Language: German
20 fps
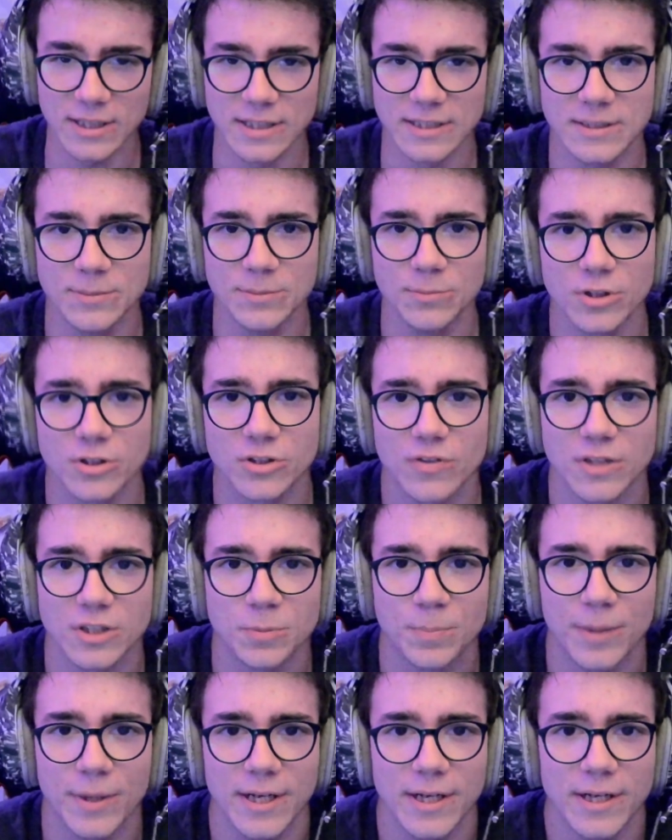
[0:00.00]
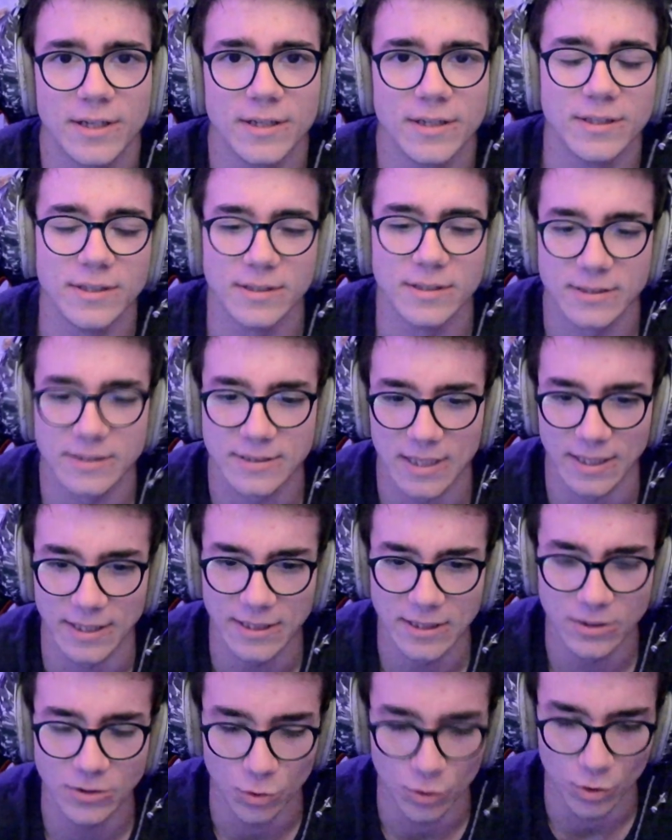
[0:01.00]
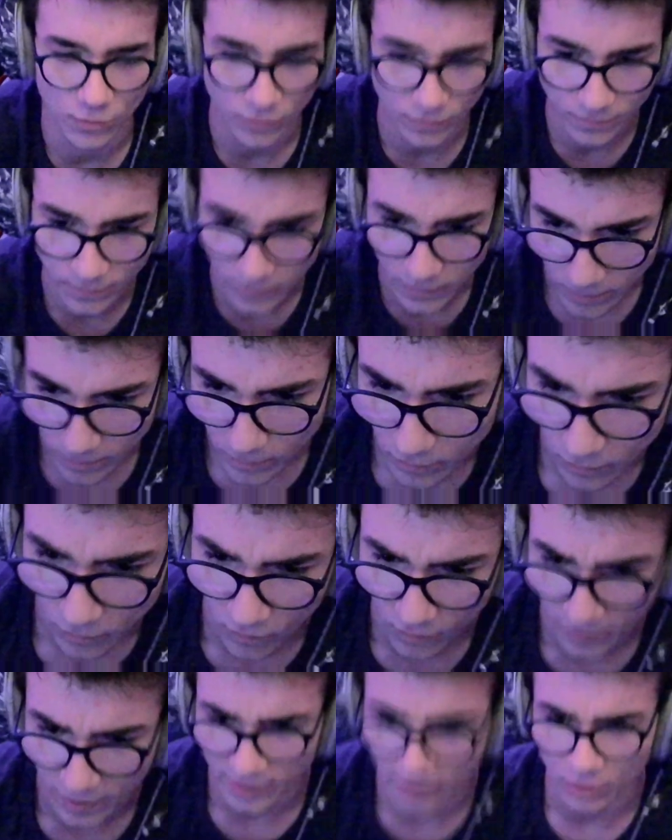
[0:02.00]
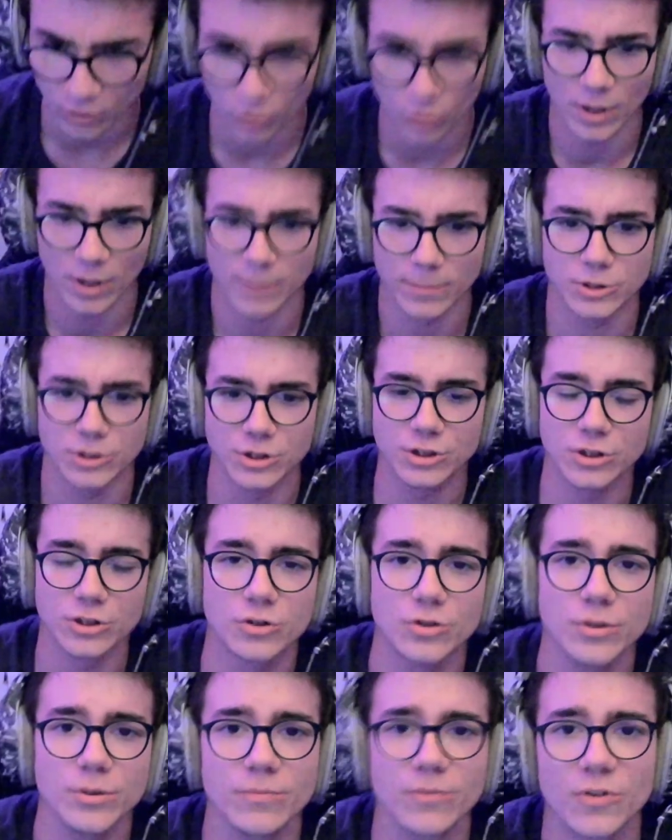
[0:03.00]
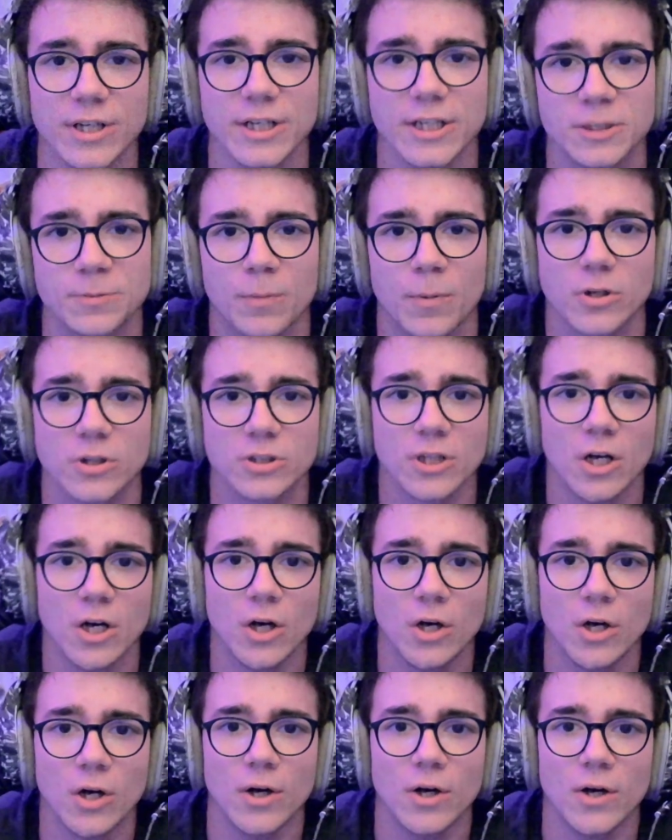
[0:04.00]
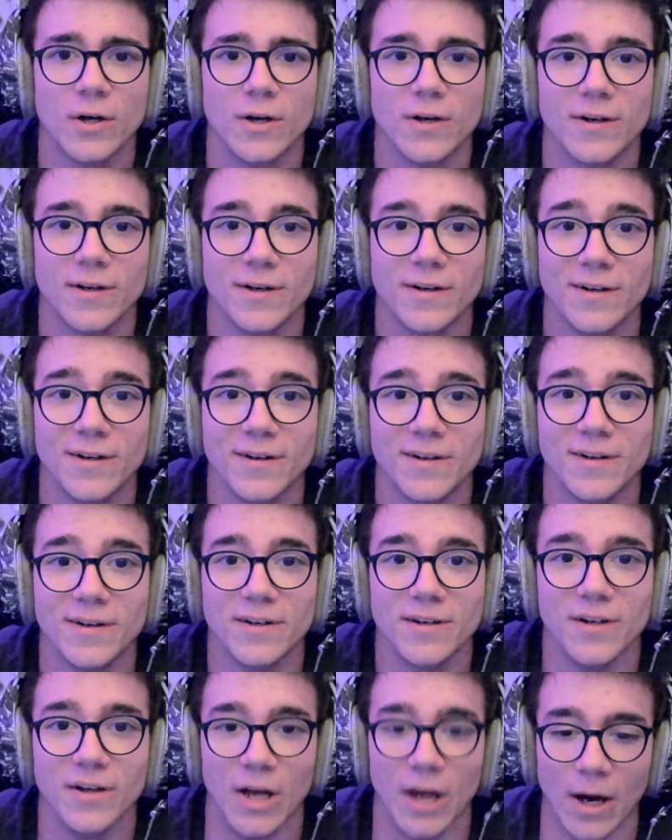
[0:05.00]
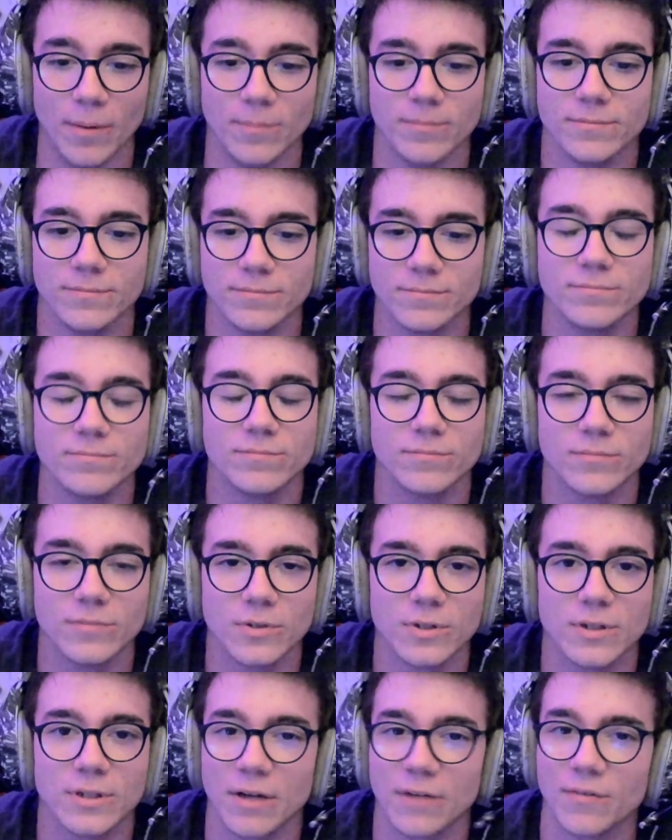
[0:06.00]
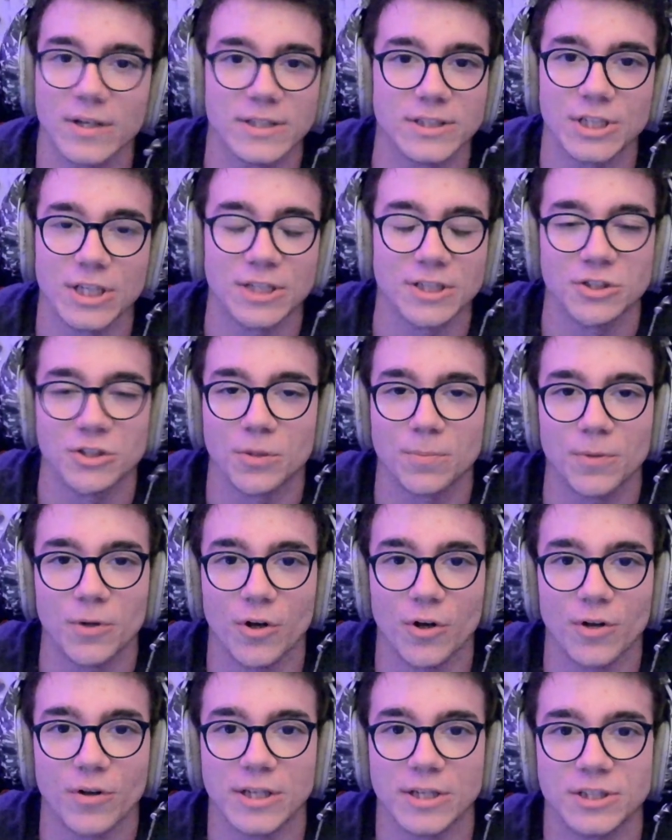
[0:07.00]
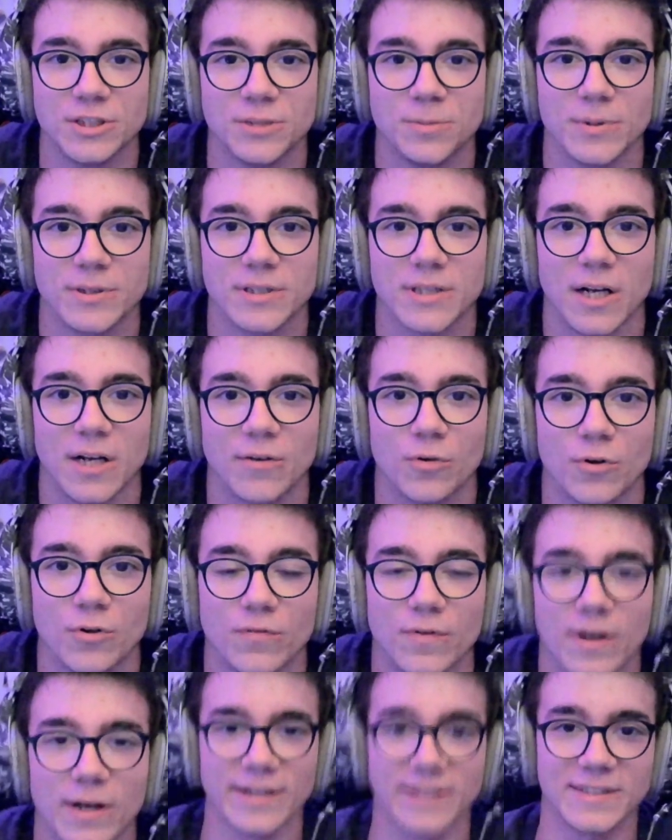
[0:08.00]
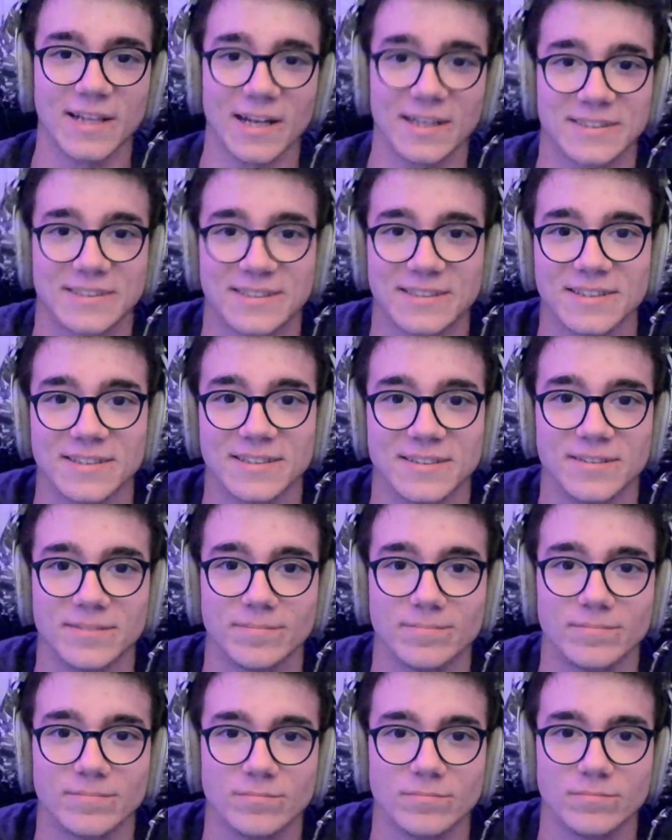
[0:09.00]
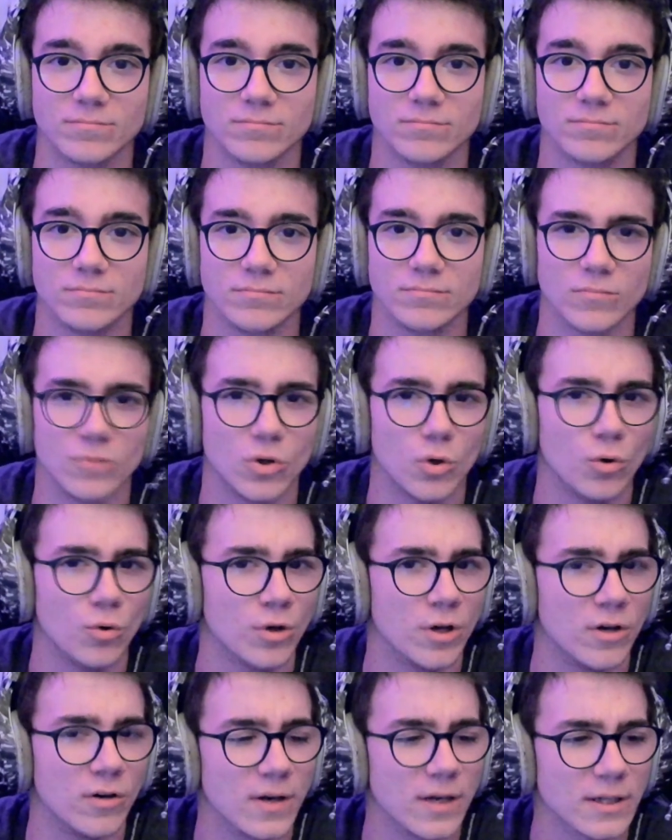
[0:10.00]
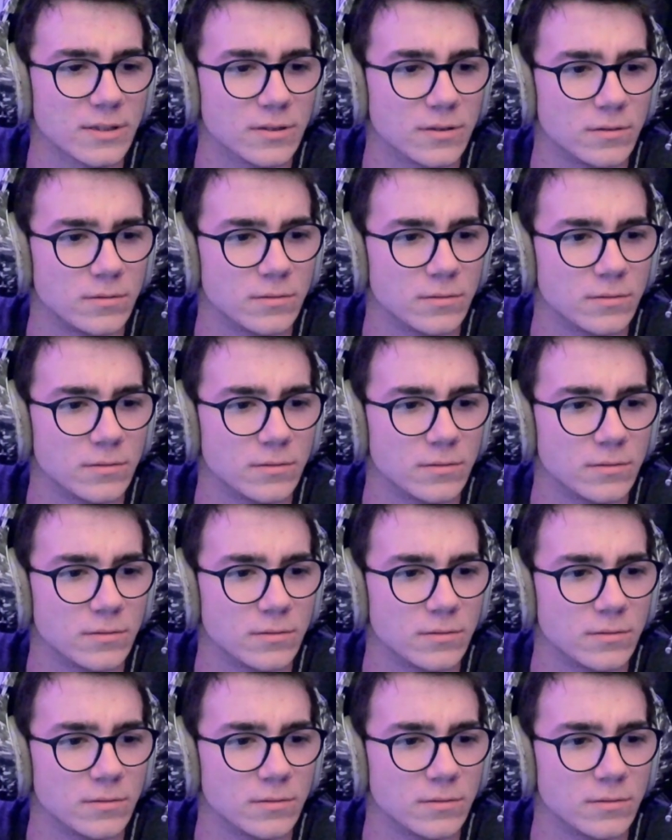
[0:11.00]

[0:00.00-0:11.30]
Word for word: 720p skalieren dürfen, weil höher habe ich nicht gestreamt von der Xbox. Ja, dann weiß ich echt nicht, ob die Leute echt nicht bezahlt wurden, weil das oder warte.